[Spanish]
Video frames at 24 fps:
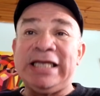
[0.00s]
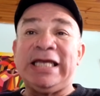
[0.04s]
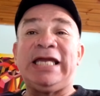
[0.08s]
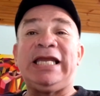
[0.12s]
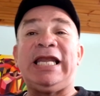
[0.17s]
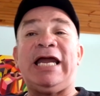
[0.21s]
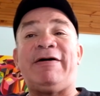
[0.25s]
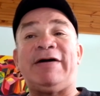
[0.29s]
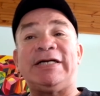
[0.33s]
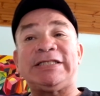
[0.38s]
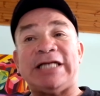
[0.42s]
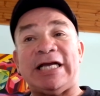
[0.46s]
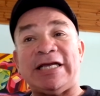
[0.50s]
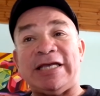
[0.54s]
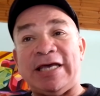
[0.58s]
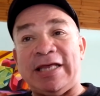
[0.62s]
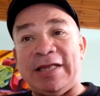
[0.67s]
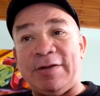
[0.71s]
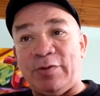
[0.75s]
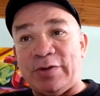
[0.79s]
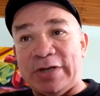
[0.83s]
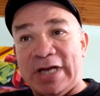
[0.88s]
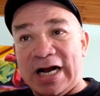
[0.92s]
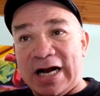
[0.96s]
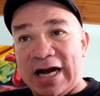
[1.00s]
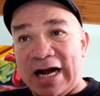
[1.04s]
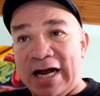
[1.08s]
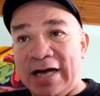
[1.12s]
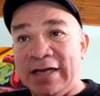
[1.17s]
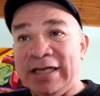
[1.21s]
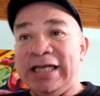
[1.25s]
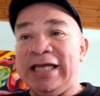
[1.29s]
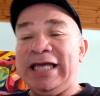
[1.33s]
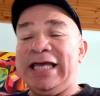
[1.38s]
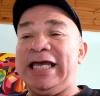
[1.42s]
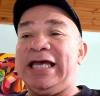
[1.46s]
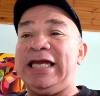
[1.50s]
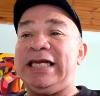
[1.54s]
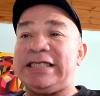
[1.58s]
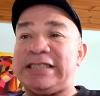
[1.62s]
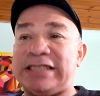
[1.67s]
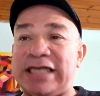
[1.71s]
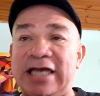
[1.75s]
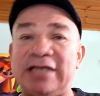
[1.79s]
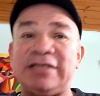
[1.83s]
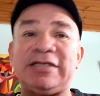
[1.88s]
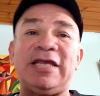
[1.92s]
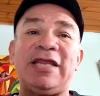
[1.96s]
en la batalla de Boyacá, el
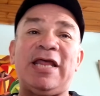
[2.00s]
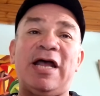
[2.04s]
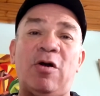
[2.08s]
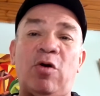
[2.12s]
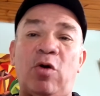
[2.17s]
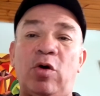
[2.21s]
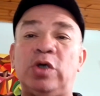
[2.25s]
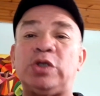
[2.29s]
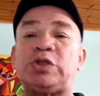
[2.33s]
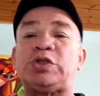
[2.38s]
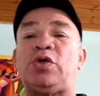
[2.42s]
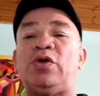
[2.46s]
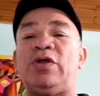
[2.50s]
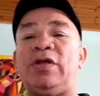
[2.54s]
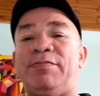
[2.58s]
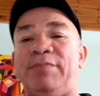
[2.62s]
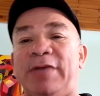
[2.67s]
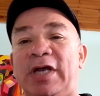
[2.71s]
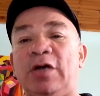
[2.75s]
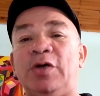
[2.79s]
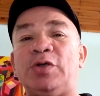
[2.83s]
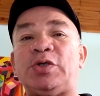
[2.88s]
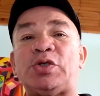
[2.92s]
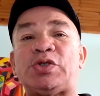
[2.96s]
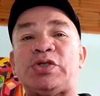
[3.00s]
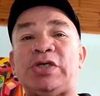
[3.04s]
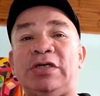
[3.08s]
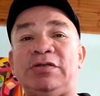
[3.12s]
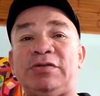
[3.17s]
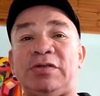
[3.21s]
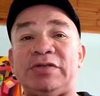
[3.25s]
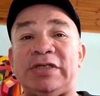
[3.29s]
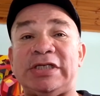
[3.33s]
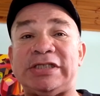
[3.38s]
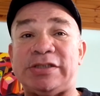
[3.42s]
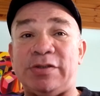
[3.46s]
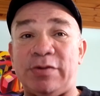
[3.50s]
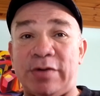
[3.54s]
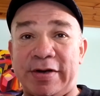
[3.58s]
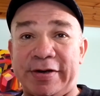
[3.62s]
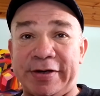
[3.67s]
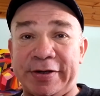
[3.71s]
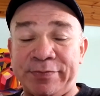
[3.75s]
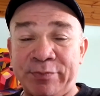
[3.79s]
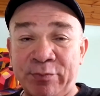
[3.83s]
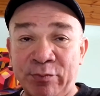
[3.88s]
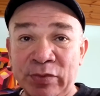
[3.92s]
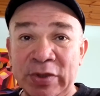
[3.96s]
7 de agosto de
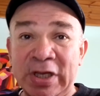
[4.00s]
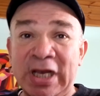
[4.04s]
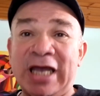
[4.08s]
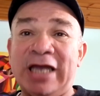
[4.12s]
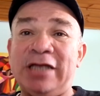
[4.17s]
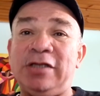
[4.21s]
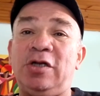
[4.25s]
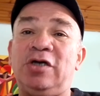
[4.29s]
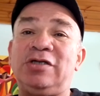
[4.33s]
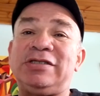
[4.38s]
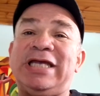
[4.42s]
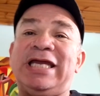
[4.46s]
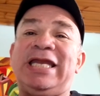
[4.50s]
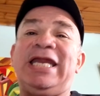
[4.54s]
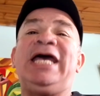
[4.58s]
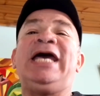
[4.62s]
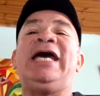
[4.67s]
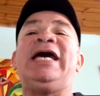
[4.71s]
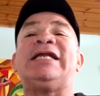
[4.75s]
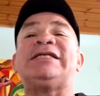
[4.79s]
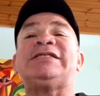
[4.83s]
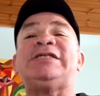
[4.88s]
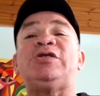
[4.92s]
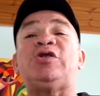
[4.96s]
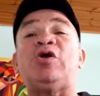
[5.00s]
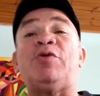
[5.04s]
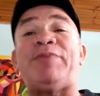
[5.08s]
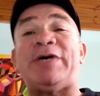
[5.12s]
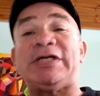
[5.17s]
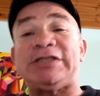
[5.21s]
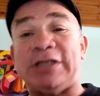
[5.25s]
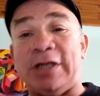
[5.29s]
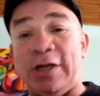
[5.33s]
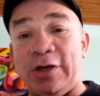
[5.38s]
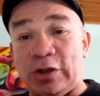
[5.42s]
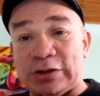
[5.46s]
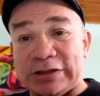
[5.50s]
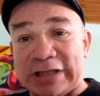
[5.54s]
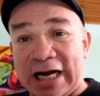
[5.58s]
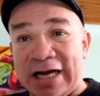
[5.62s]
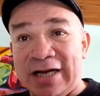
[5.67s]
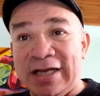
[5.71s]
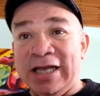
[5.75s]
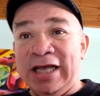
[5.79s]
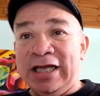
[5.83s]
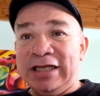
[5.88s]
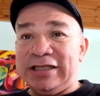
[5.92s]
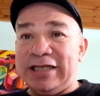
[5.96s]
1819 en donde el ejército
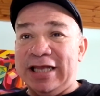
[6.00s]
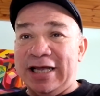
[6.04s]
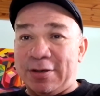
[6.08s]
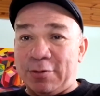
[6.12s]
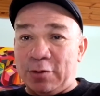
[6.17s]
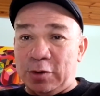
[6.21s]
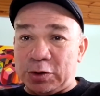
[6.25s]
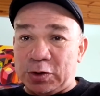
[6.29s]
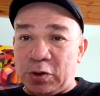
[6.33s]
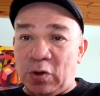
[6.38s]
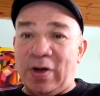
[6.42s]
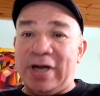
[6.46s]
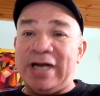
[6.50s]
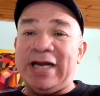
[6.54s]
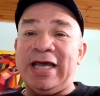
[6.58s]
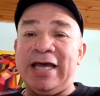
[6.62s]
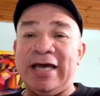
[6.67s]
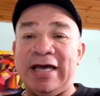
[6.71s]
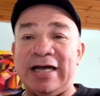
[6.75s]
patriota derrotó al